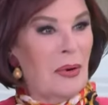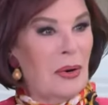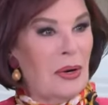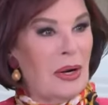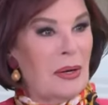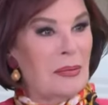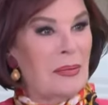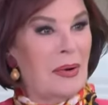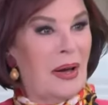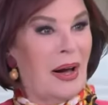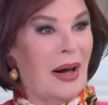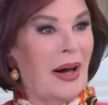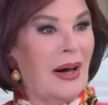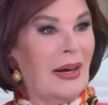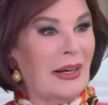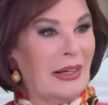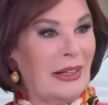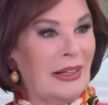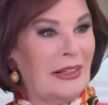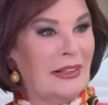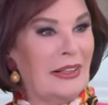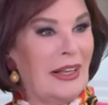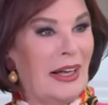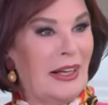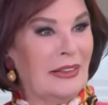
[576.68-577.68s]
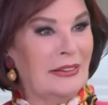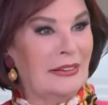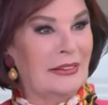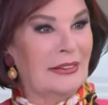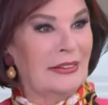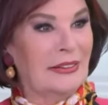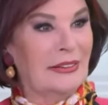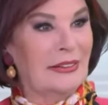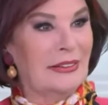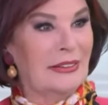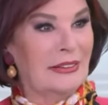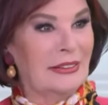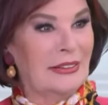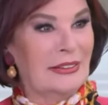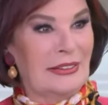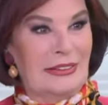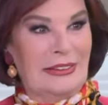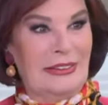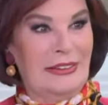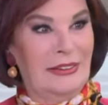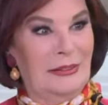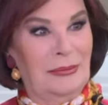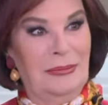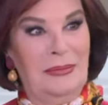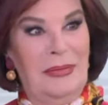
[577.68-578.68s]
böyle bir aileden
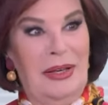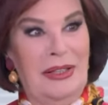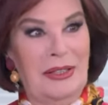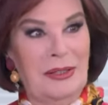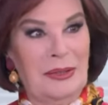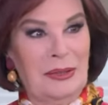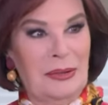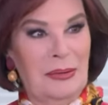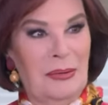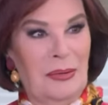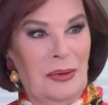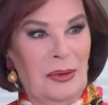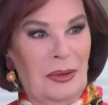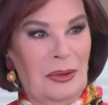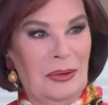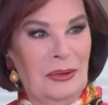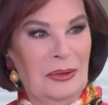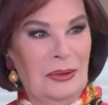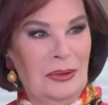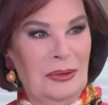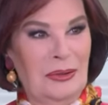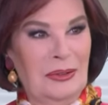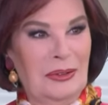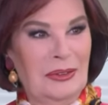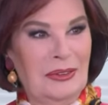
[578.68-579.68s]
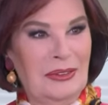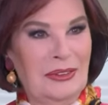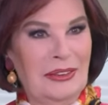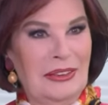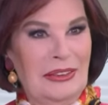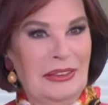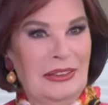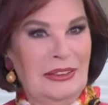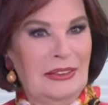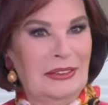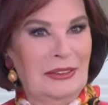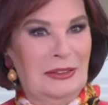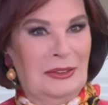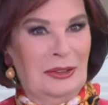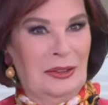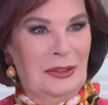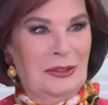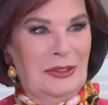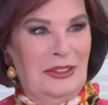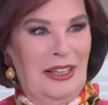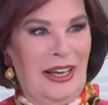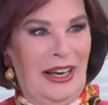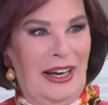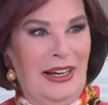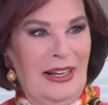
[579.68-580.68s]
mensubu olduğunu?
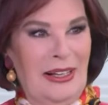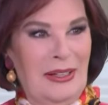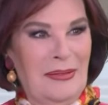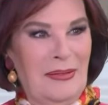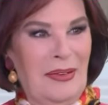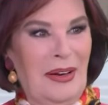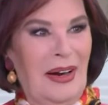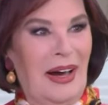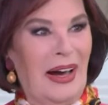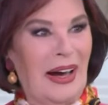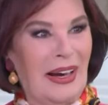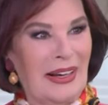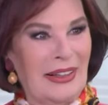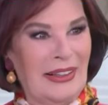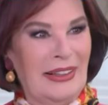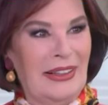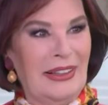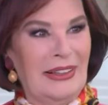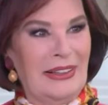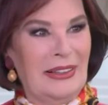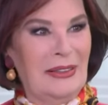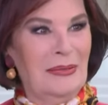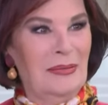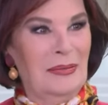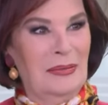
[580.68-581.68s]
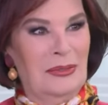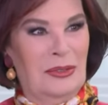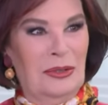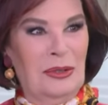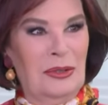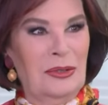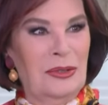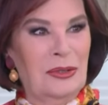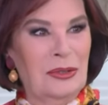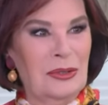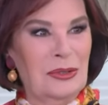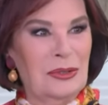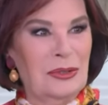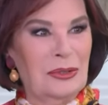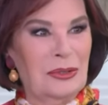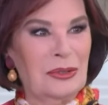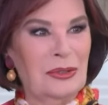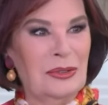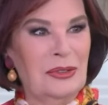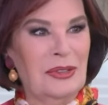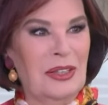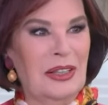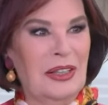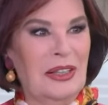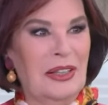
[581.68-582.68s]
Çok değerli bir ailenin
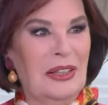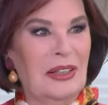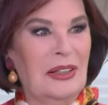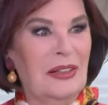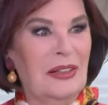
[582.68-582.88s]
çocuğusun. E, zaman